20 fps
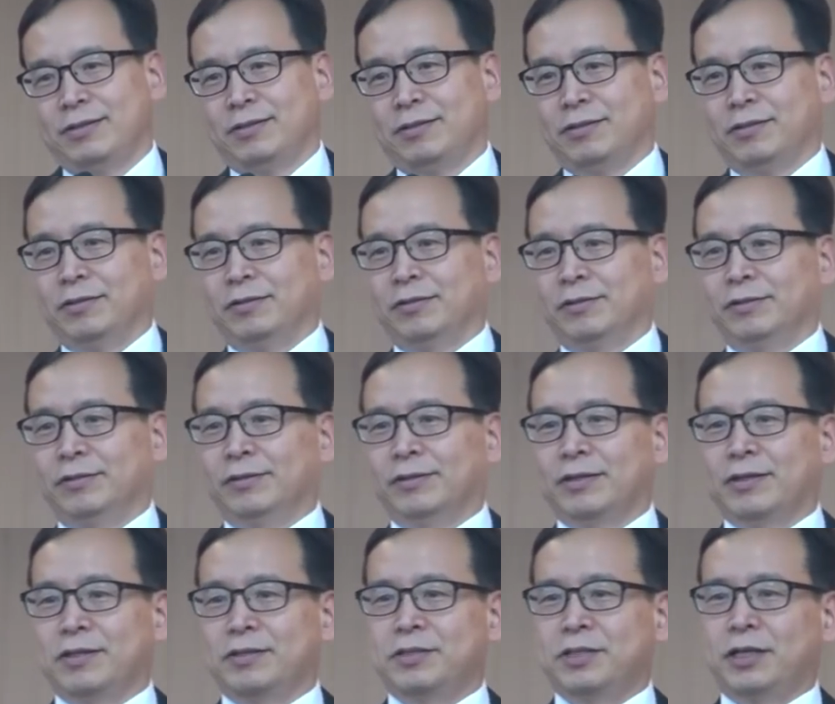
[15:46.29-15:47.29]
아,
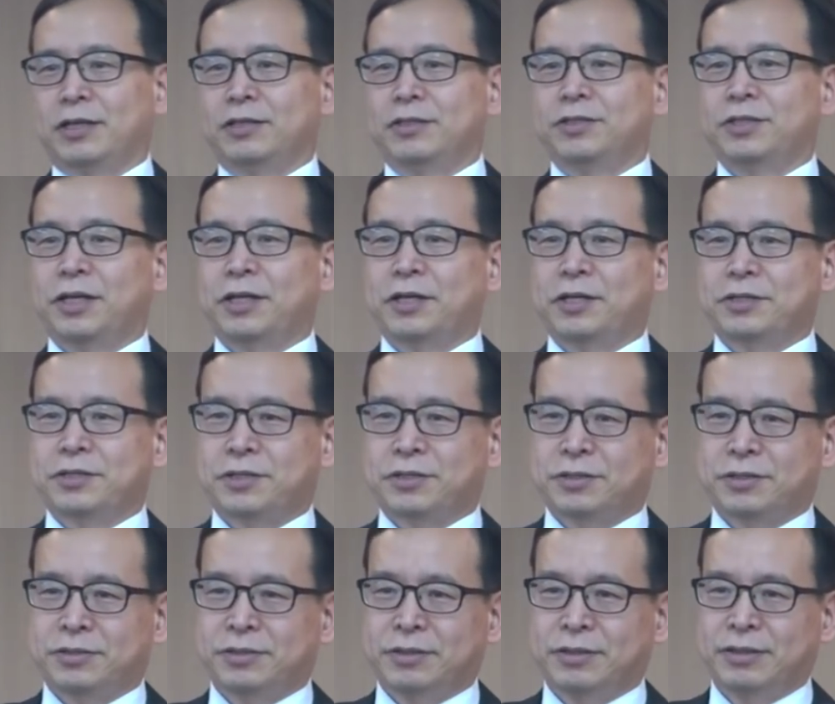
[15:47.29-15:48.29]
제 일생에
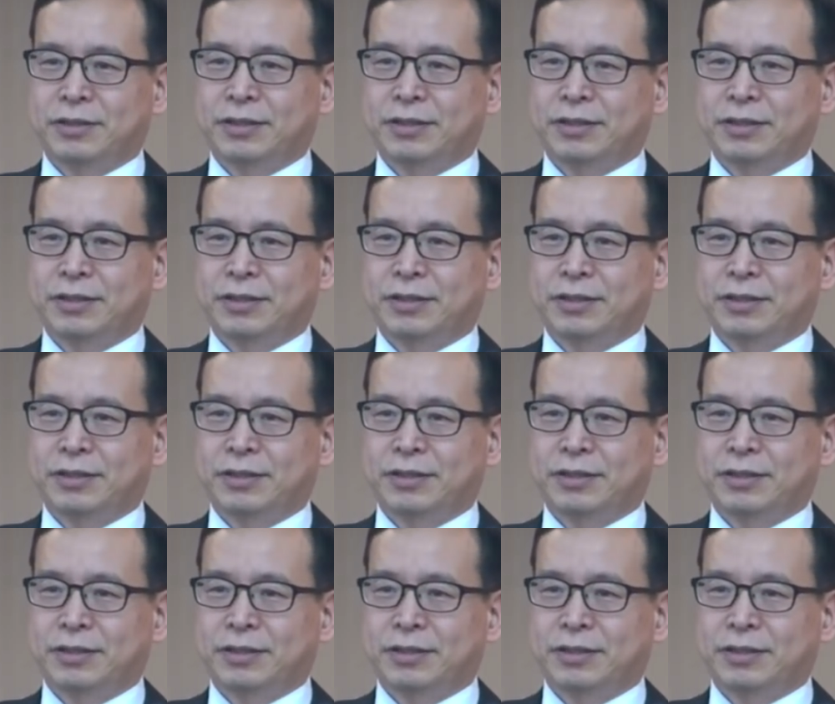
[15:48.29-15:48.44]
있어서